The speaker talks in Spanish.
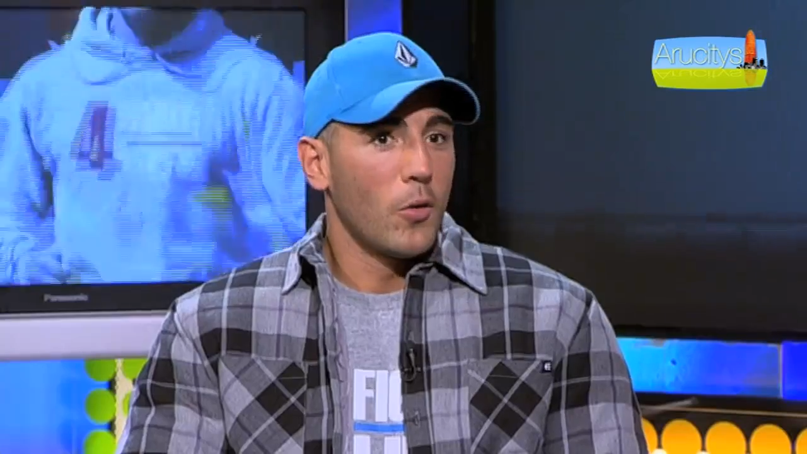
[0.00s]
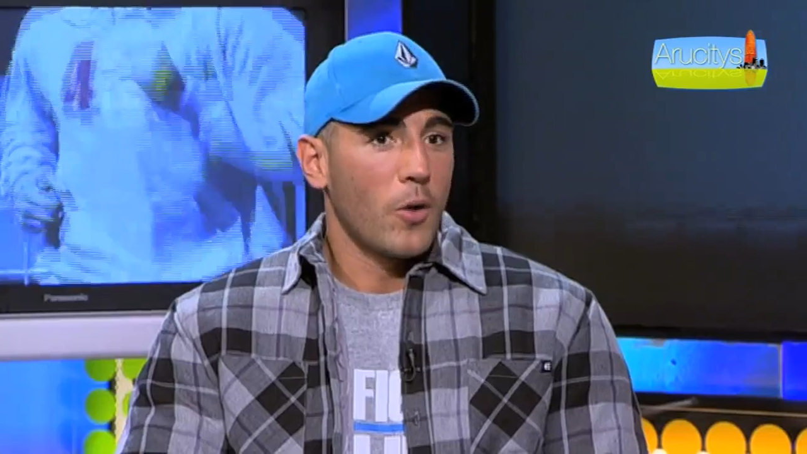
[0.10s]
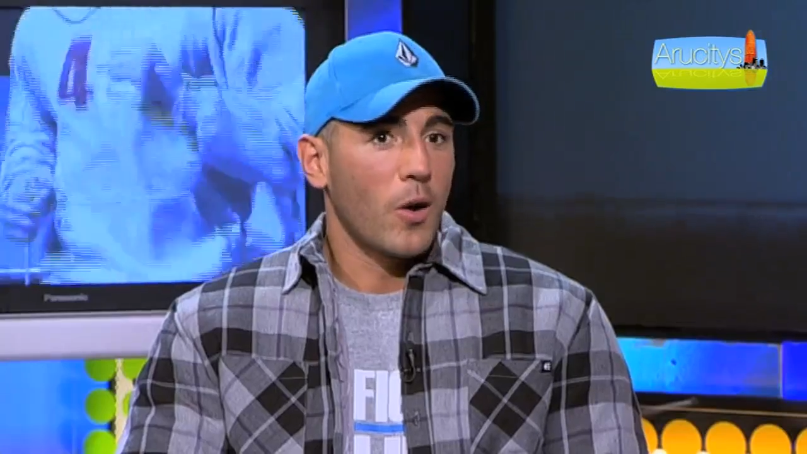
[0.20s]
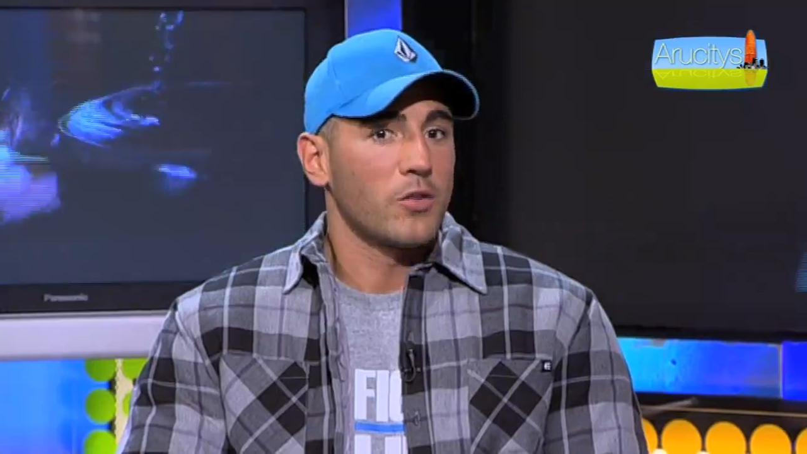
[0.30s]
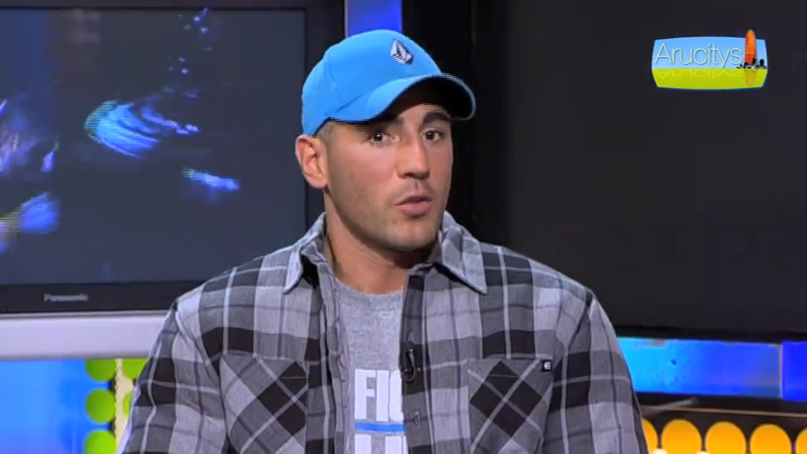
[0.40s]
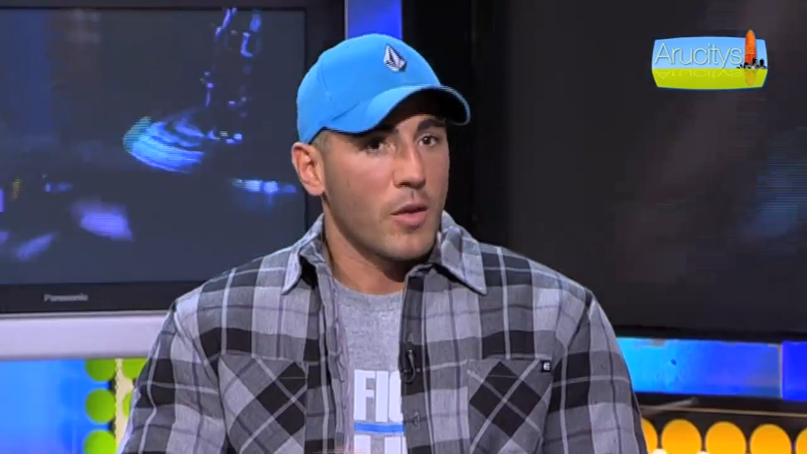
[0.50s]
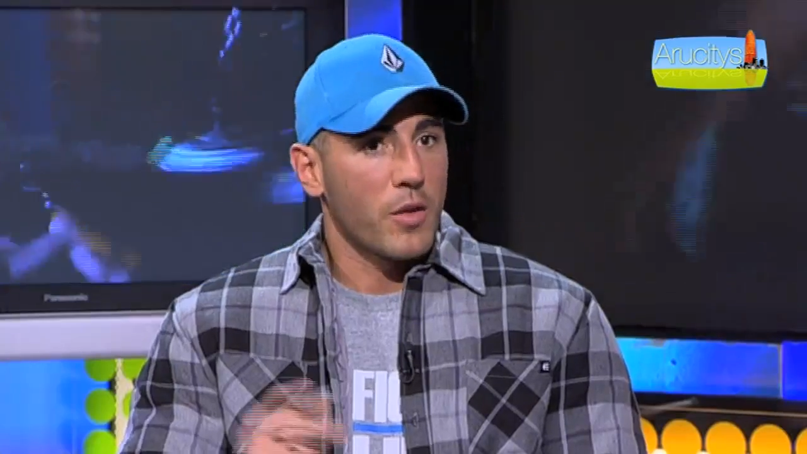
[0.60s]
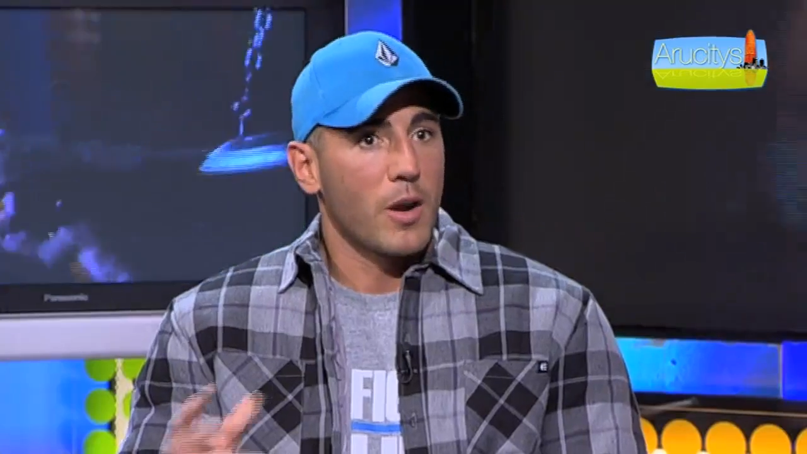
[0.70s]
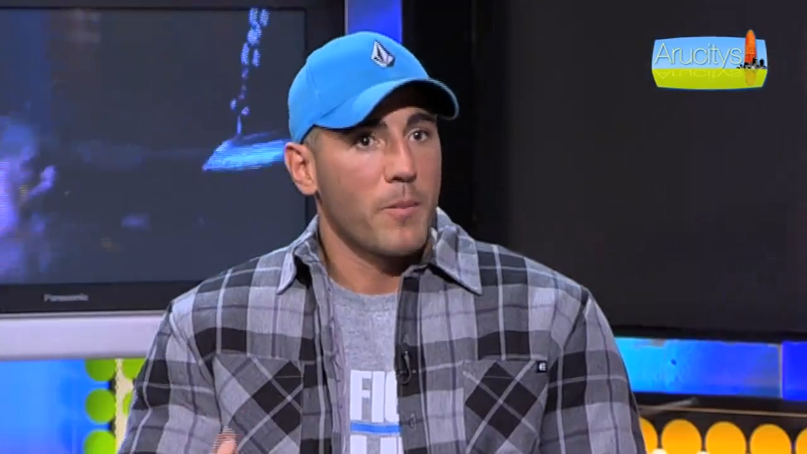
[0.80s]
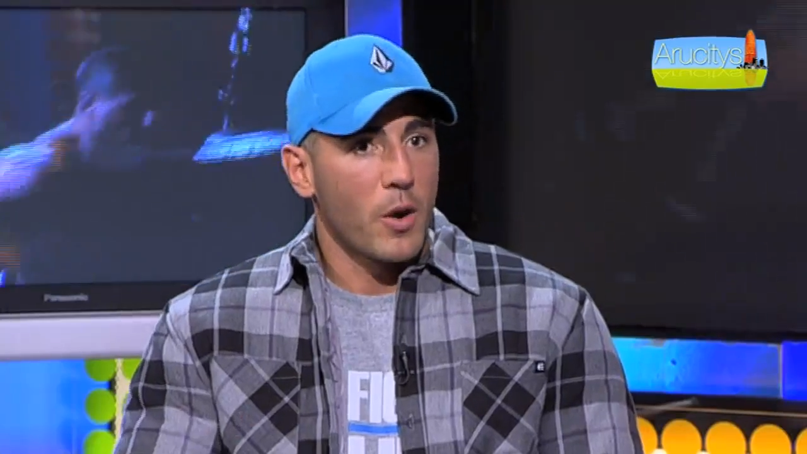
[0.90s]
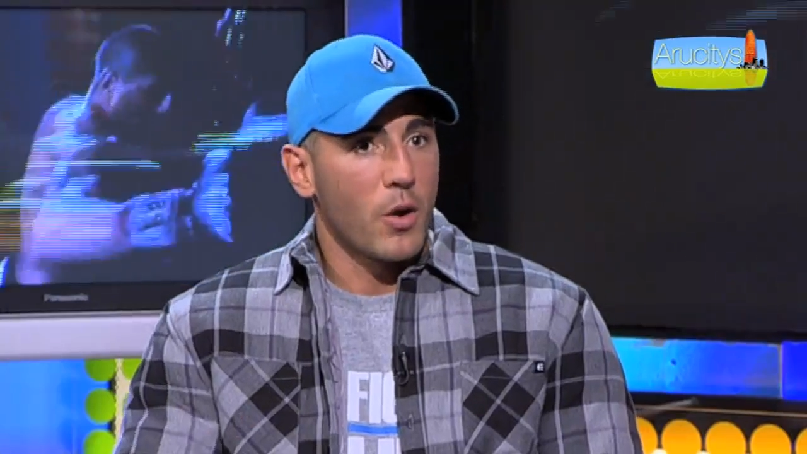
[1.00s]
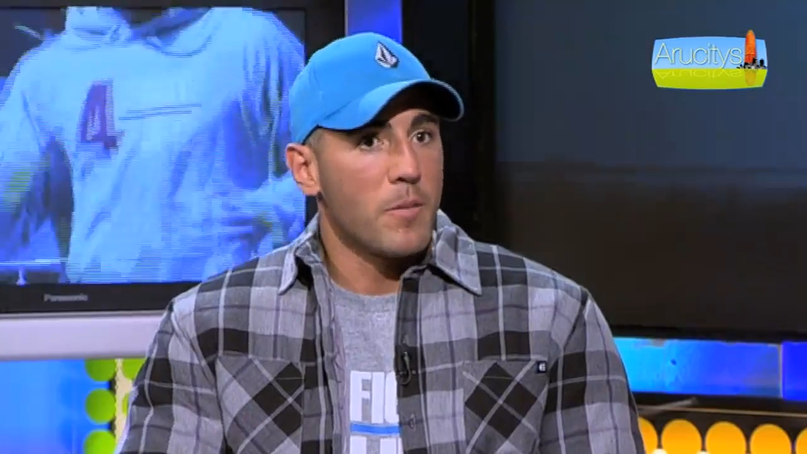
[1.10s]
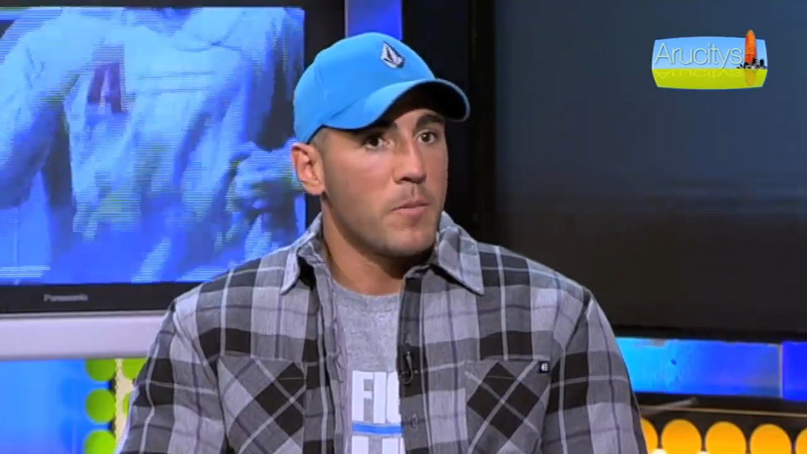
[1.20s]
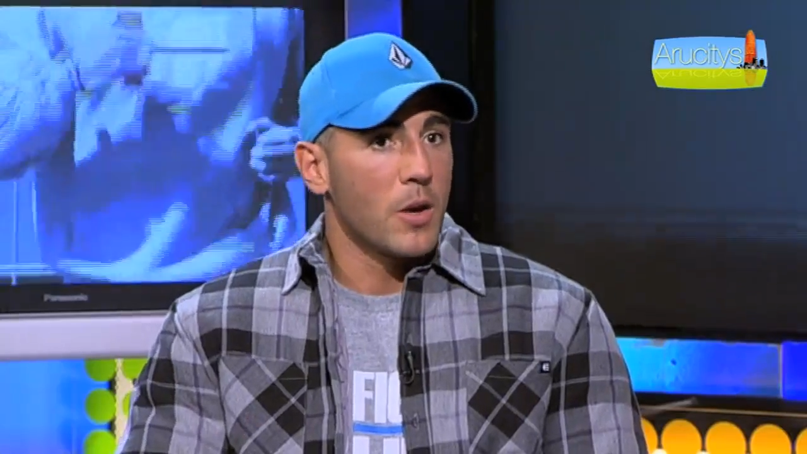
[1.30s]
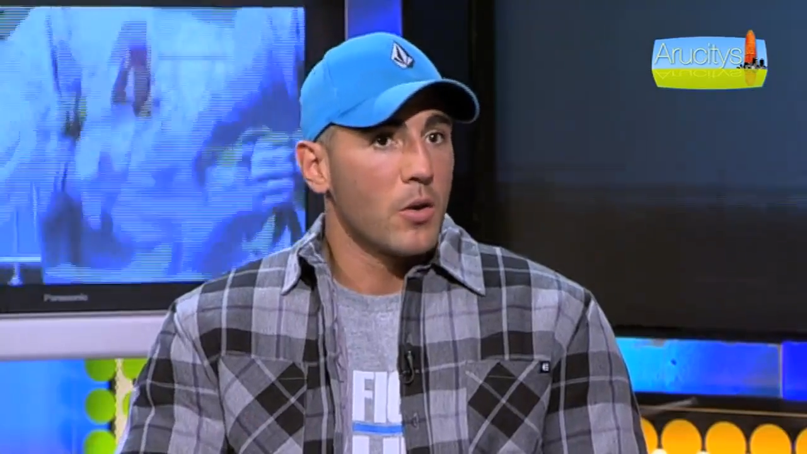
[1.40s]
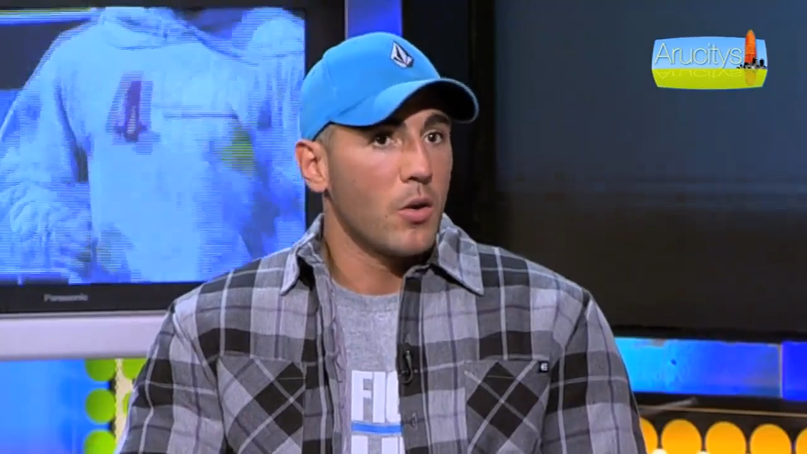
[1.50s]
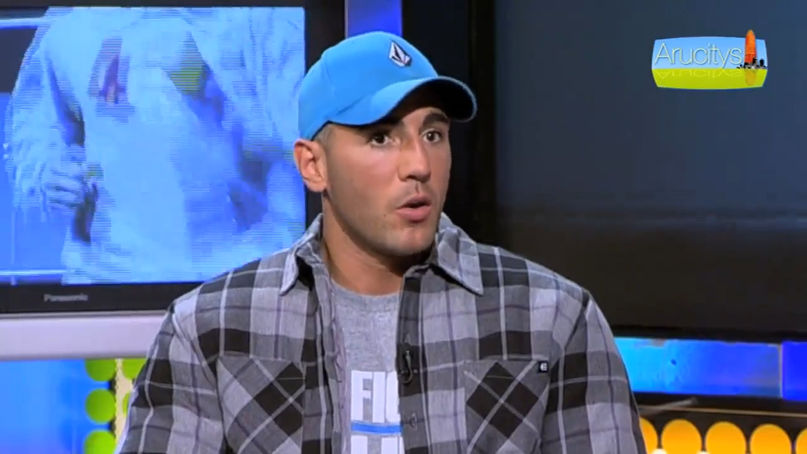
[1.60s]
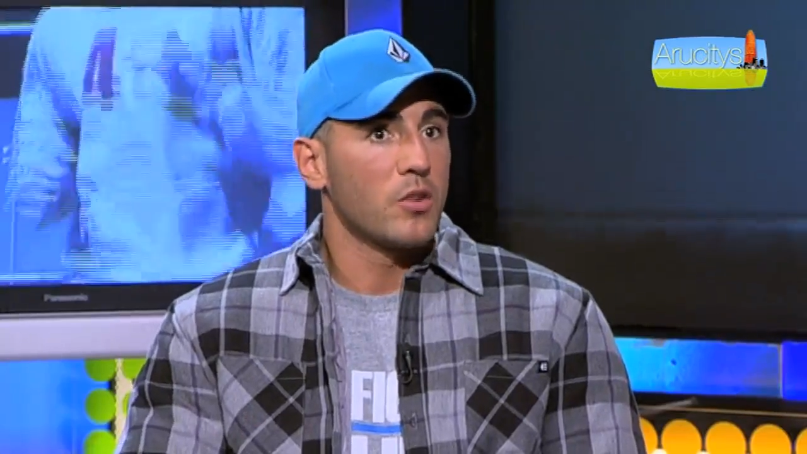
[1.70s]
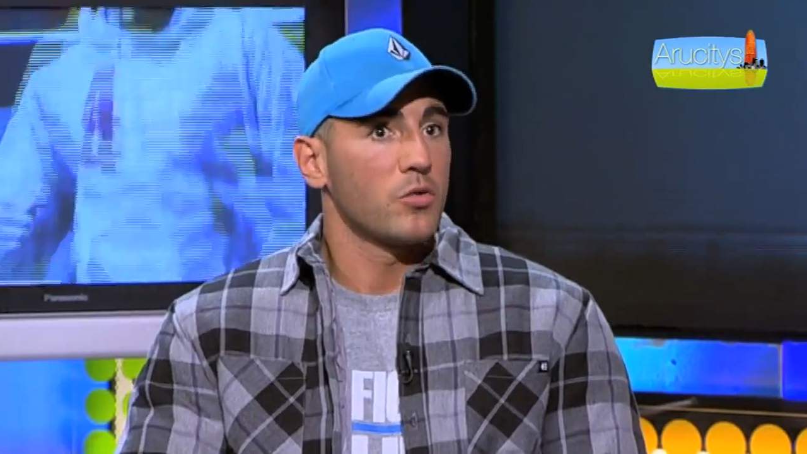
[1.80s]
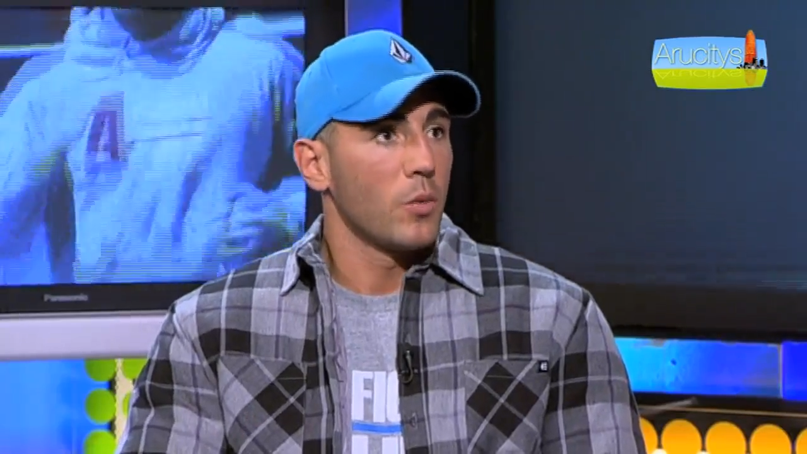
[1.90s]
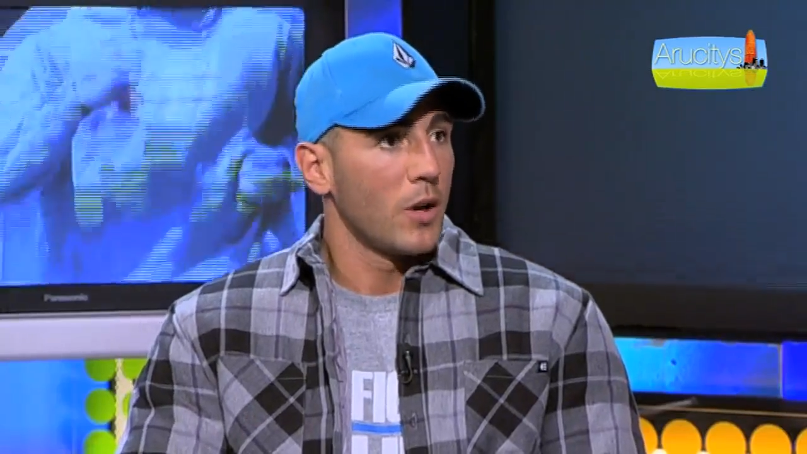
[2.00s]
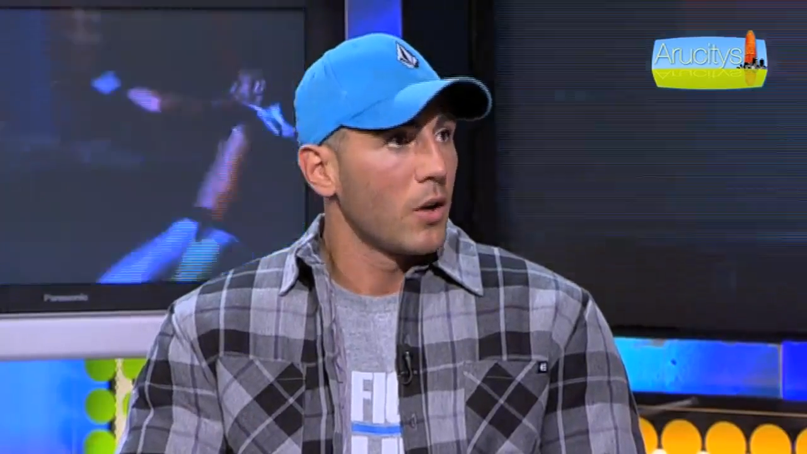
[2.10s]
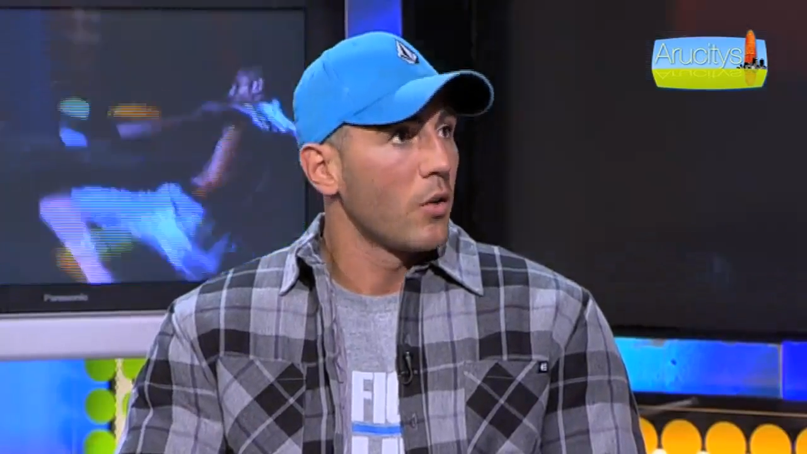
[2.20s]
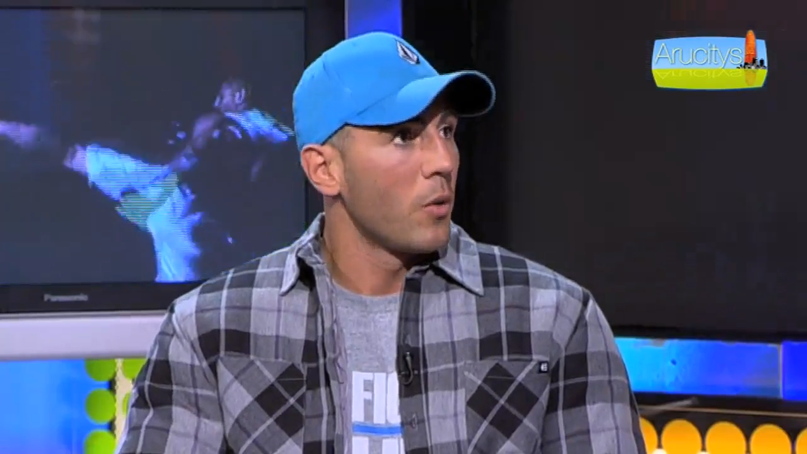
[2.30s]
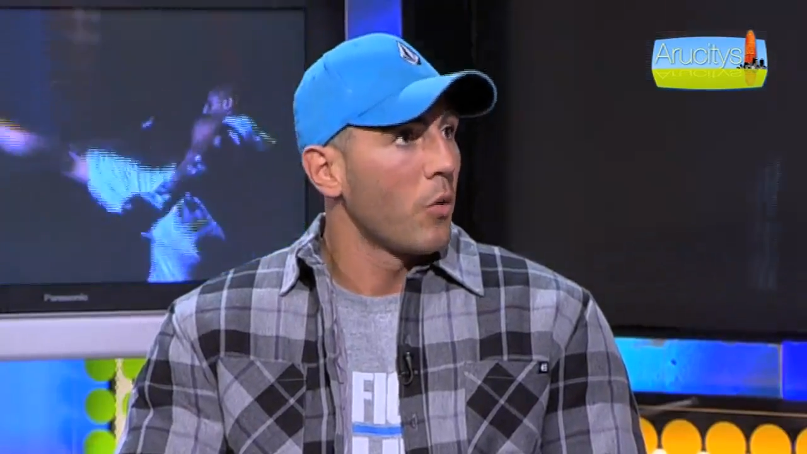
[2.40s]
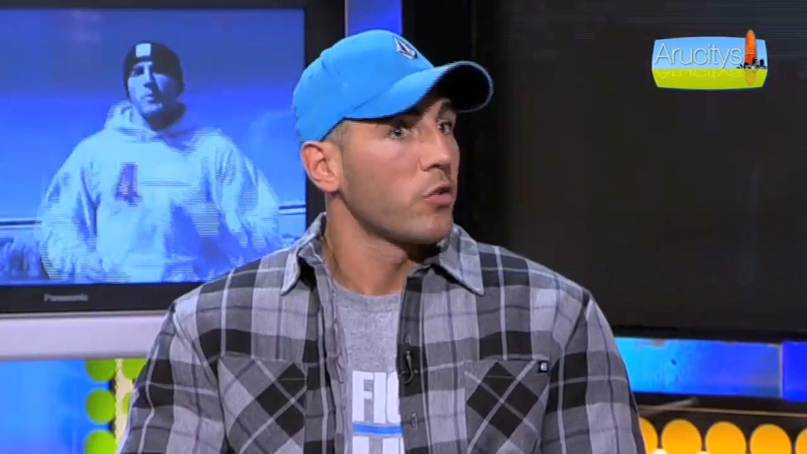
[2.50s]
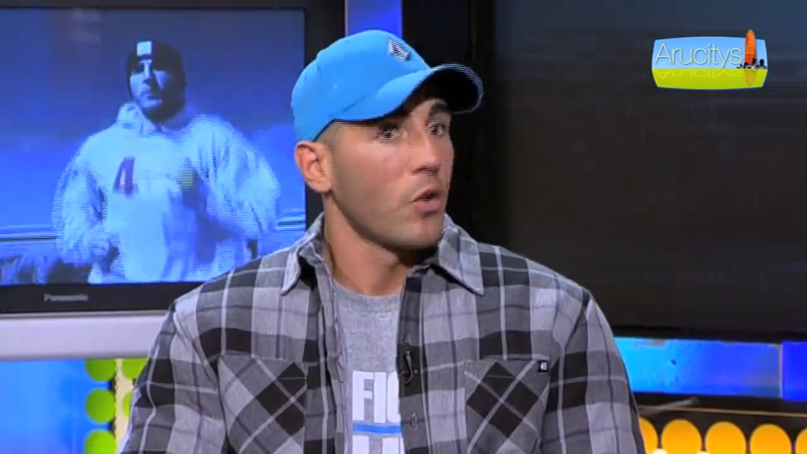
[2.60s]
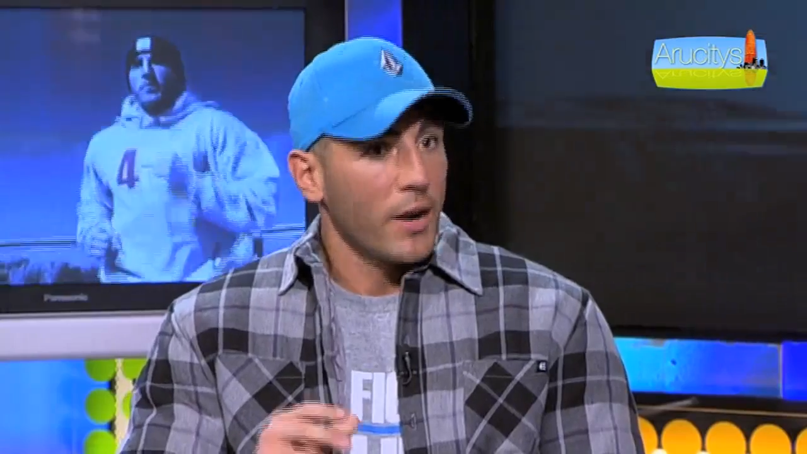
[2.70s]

una ocasión de hacer el preolímpico, estuve con el boxeo,